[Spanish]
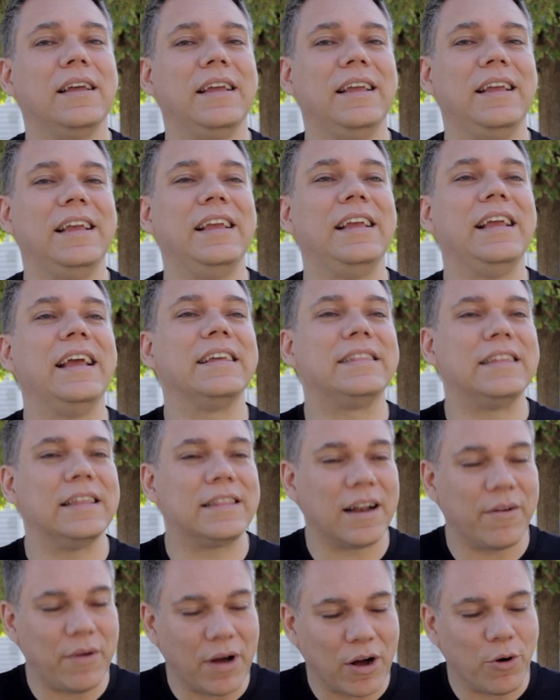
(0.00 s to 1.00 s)
y este
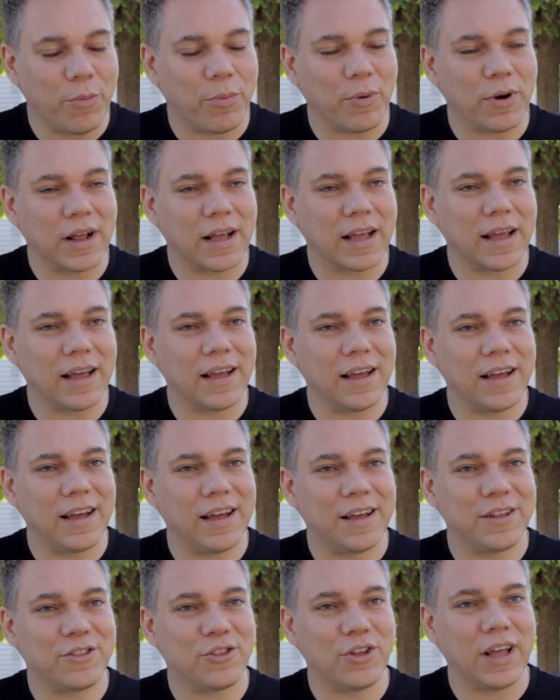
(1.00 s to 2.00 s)
trabajo por el
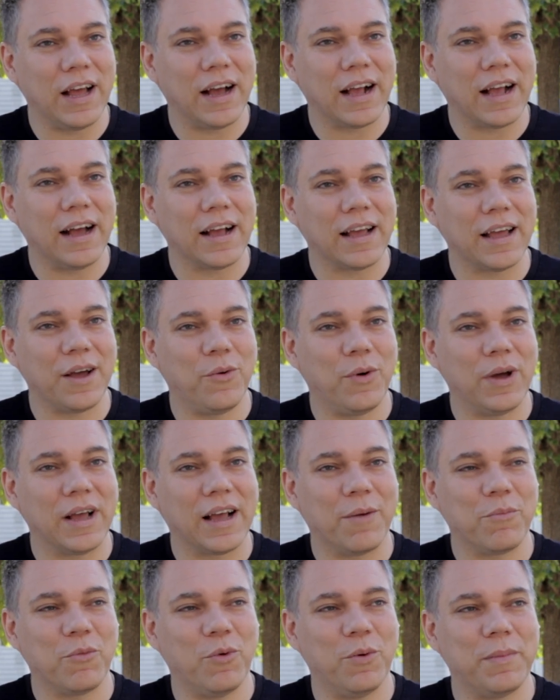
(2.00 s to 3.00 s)
que estoy acá, que es
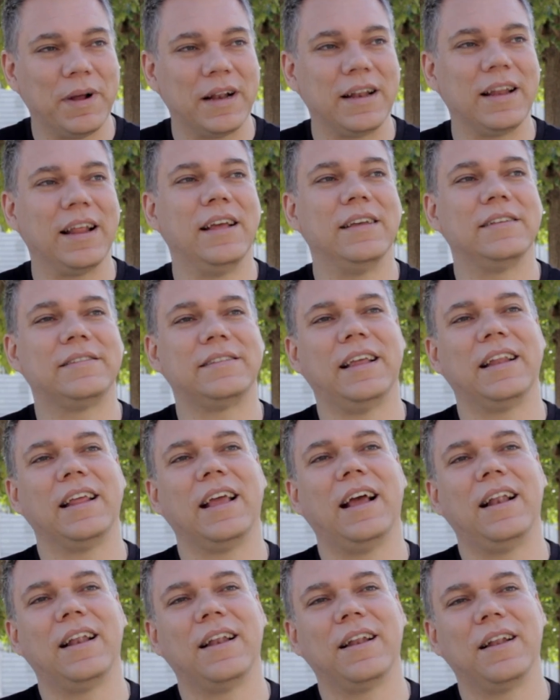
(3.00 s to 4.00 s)
Wake Up Woman, es, eh,
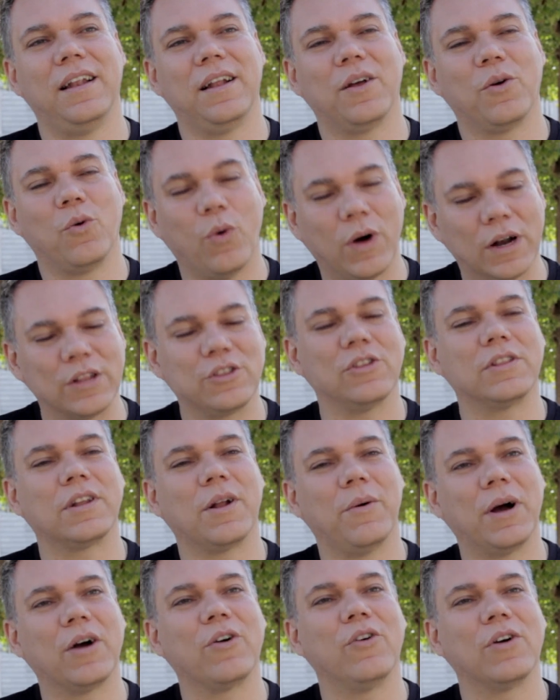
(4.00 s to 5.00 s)
sería el, el, cuarto
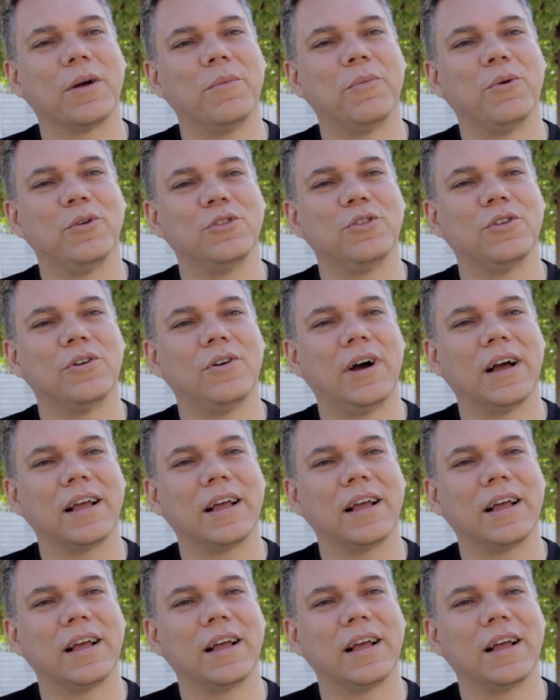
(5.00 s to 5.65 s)
trabajo que monto